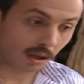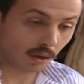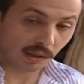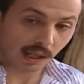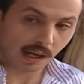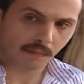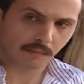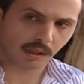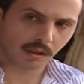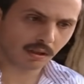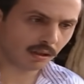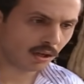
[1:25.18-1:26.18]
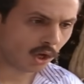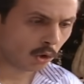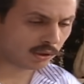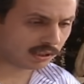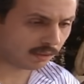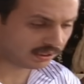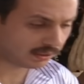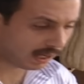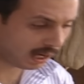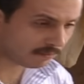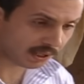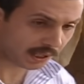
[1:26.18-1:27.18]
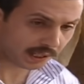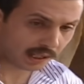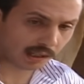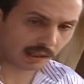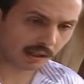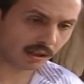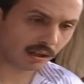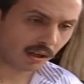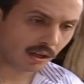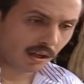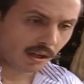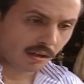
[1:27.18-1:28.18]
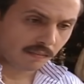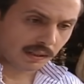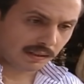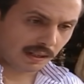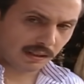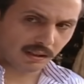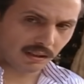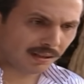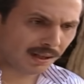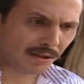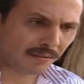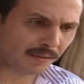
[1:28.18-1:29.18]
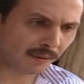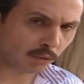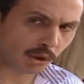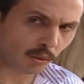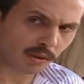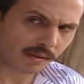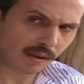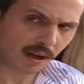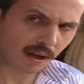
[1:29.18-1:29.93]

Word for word: إيه والله يا عمي والسبع تنعام من هيك عيلة بس يعني ليش أبي ما بده يجوزني